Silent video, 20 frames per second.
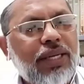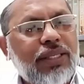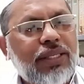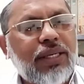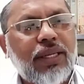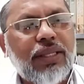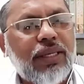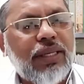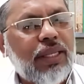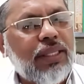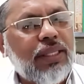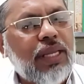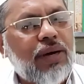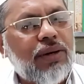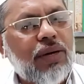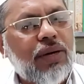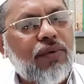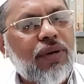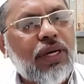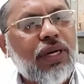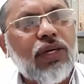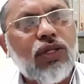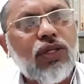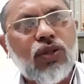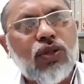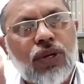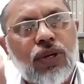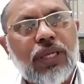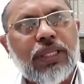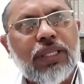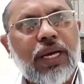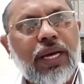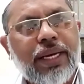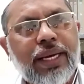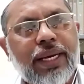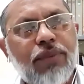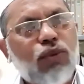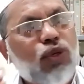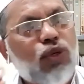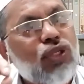ஆசரதி அல்லான் அவர்கள்
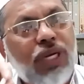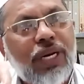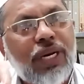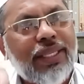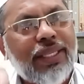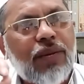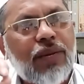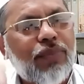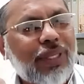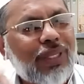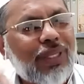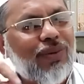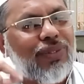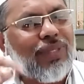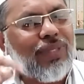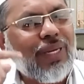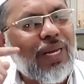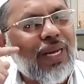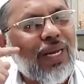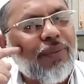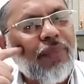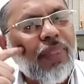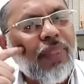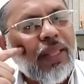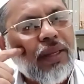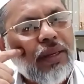சொன்னதாக முஸ்லதுல பதிவு செய்கிறார்